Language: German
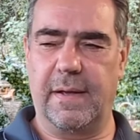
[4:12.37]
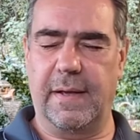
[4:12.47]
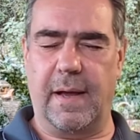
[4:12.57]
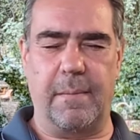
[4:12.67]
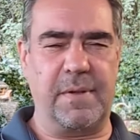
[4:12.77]

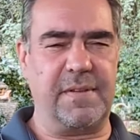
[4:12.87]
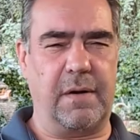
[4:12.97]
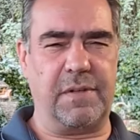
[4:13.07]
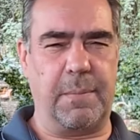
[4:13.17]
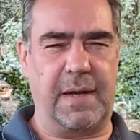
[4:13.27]
ja, ein bisschen
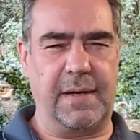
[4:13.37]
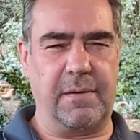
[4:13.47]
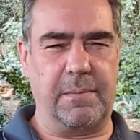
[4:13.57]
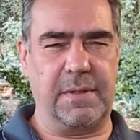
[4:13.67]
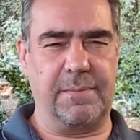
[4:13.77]
auf die Beine
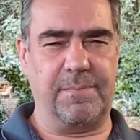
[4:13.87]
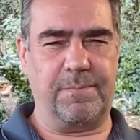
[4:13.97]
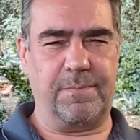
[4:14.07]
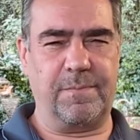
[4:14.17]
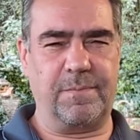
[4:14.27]
kommt.
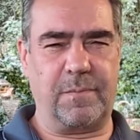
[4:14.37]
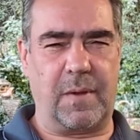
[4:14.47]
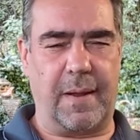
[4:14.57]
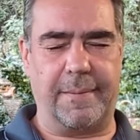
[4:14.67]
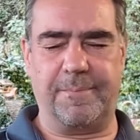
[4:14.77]

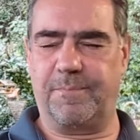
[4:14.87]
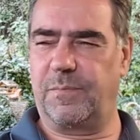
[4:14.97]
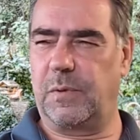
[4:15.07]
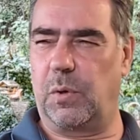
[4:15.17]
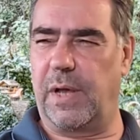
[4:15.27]

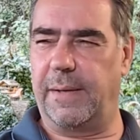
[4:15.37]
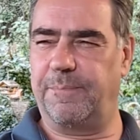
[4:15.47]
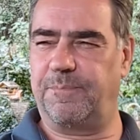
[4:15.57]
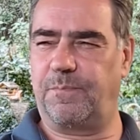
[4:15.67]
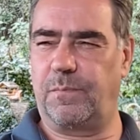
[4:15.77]
Okay.
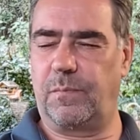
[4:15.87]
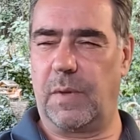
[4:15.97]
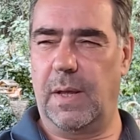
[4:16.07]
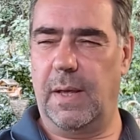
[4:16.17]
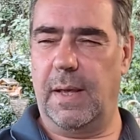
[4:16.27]

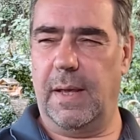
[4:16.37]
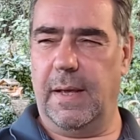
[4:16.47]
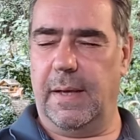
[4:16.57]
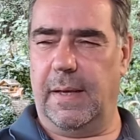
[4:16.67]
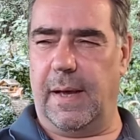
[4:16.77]

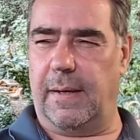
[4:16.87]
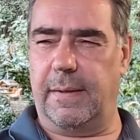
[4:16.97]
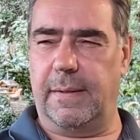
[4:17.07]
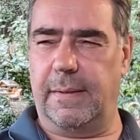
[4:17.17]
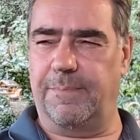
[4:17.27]
Ja,
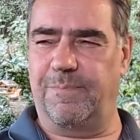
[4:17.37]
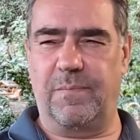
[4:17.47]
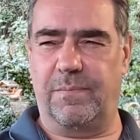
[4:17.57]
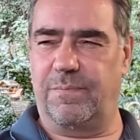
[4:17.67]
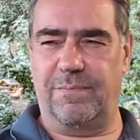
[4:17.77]
ähm,
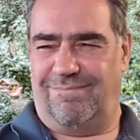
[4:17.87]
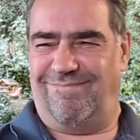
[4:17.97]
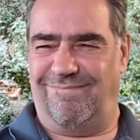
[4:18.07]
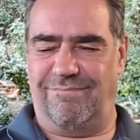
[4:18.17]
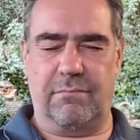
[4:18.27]

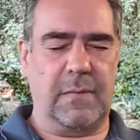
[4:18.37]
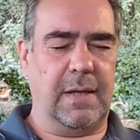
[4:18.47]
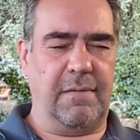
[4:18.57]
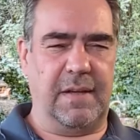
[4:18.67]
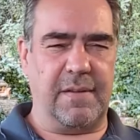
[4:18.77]

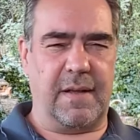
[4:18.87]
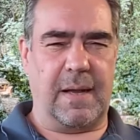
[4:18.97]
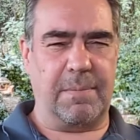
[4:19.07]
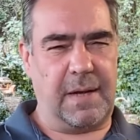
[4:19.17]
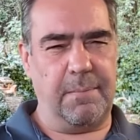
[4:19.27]
wie gesagt,
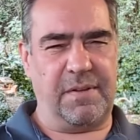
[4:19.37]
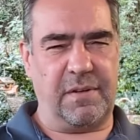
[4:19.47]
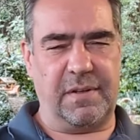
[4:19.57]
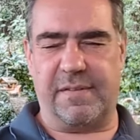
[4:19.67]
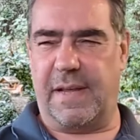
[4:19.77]
habe kein
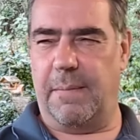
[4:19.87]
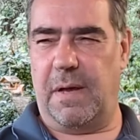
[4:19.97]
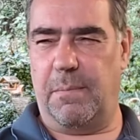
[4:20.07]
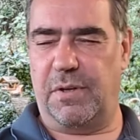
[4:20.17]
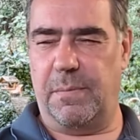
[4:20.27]
besonderes
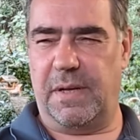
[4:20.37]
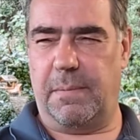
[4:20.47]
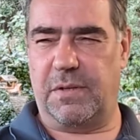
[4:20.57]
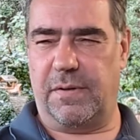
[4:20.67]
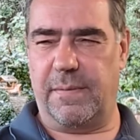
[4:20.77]
Thema, möchte mich
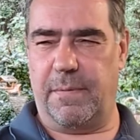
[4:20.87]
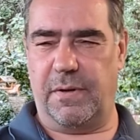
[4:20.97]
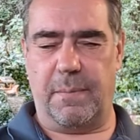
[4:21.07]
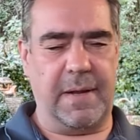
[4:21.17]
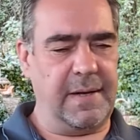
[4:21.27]
aber trotzdem bei
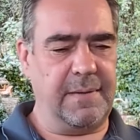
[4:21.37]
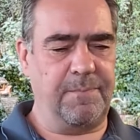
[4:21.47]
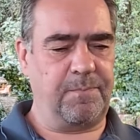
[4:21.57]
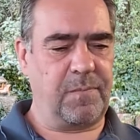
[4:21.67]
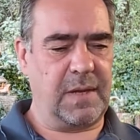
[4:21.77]
euch melden.
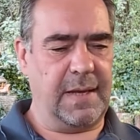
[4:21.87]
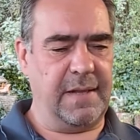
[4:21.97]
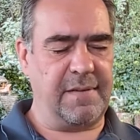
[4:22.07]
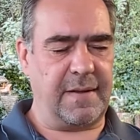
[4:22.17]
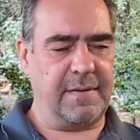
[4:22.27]

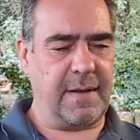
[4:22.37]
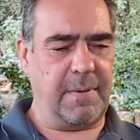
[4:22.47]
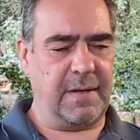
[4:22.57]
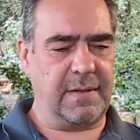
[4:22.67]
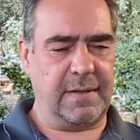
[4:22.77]
In Sachen
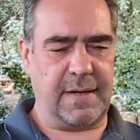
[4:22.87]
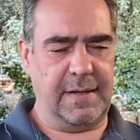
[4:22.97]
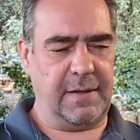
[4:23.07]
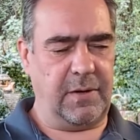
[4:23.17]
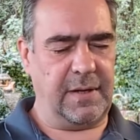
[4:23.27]
Tabak kann
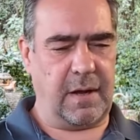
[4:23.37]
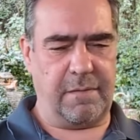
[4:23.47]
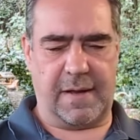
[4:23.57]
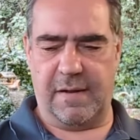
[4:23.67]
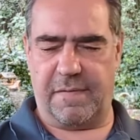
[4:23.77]
ich euch
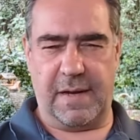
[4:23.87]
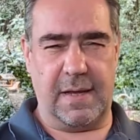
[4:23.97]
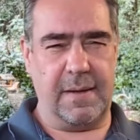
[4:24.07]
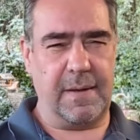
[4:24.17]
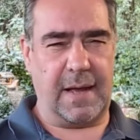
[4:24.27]
auf alle
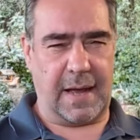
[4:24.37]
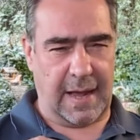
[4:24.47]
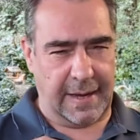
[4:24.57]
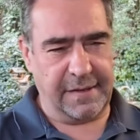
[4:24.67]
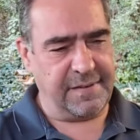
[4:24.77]
Fälle
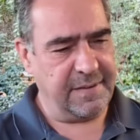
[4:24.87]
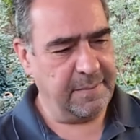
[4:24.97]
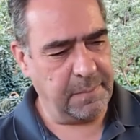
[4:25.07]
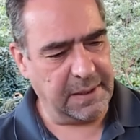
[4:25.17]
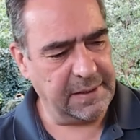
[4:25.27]
eines
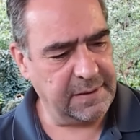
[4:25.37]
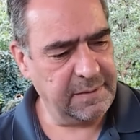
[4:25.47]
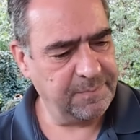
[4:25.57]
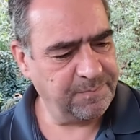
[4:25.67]
berichten.